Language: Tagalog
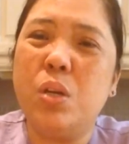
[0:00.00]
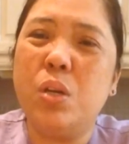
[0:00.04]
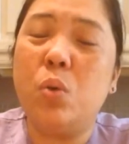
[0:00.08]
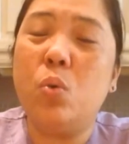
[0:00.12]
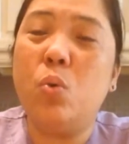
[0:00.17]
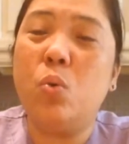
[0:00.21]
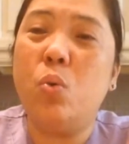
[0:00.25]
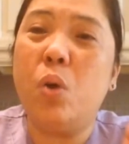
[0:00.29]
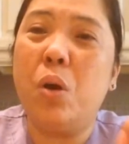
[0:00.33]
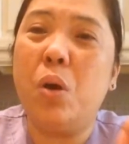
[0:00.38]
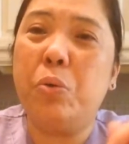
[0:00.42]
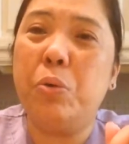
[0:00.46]

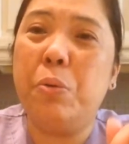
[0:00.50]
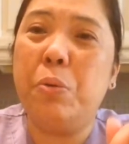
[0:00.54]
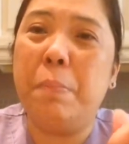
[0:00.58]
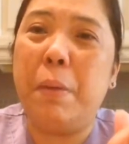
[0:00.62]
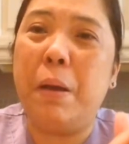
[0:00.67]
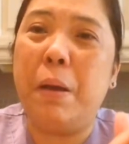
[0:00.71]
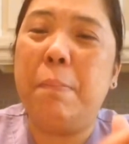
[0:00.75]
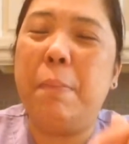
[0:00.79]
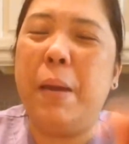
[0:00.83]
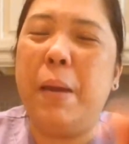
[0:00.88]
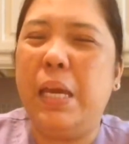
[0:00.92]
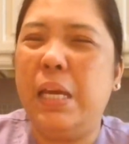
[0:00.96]
nakukuha ko yung
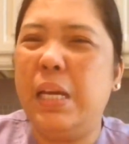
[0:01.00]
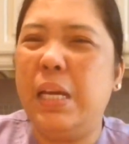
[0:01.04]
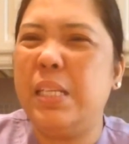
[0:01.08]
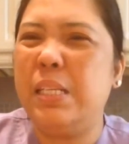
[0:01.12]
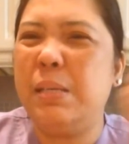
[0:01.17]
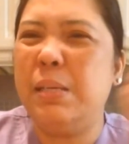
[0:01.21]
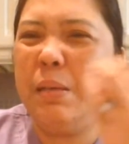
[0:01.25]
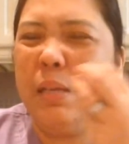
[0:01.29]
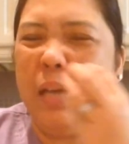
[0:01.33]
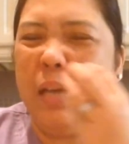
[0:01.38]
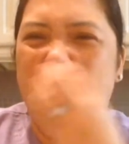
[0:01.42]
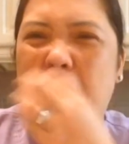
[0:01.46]
pagbahing
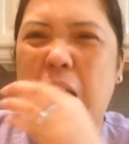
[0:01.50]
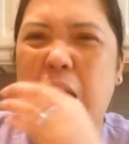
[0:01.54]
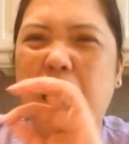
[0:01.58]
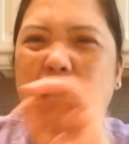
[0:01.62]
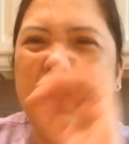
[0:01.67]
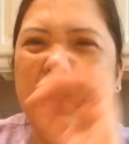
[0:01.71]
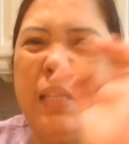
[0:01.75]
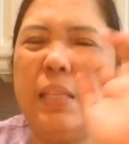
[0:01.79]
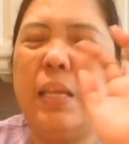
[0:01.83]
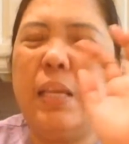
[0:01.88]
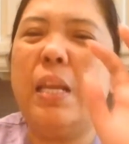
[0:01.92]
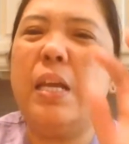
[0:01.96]
kasi ang
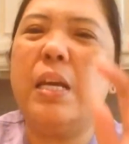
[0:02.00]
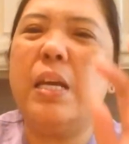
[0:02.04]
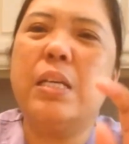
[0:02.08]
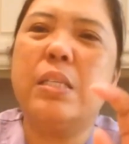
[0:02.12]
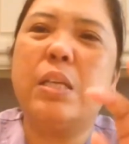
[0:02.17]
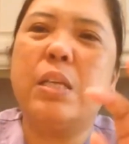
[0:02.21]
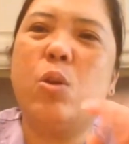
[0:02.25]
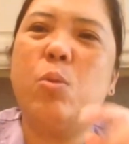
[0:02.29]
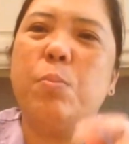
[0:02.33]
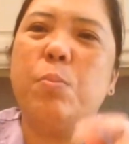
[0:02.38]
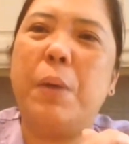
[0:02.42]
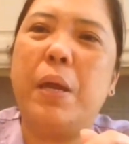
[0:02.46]
kati talaga
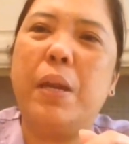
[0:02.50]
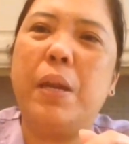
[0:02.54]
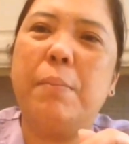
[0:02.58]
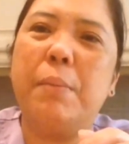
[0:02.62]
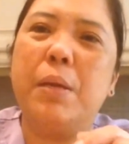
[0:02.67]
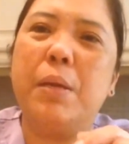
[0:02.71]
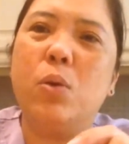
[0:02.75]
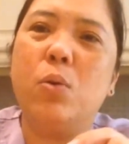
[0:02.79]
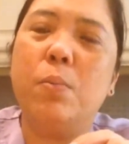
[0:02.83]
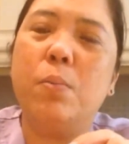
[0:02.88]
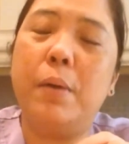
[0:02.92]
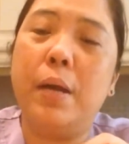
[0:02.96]
sa loob, parang
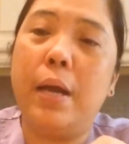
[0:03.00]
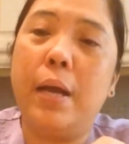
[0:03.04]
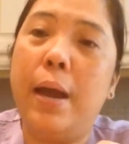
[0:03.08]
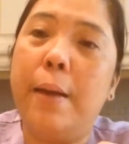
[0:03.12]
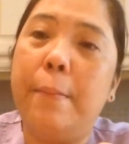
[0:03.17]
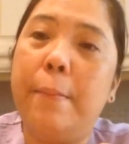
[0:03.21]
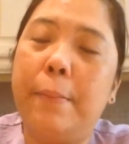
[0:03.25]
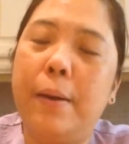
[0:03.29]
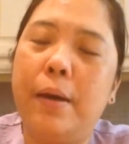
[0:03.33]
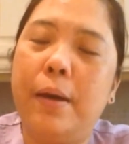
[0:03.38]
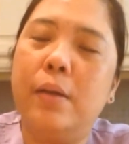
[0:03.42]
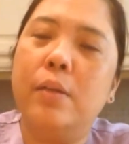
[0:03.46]
may
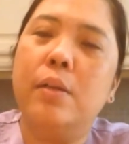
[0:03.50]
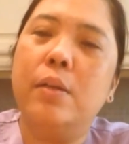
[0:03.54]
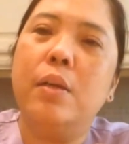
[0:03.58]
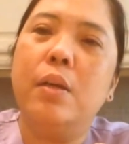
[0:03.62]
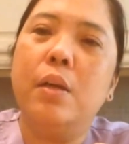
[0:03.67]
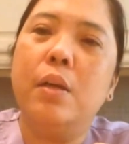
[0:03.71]
gumagapang.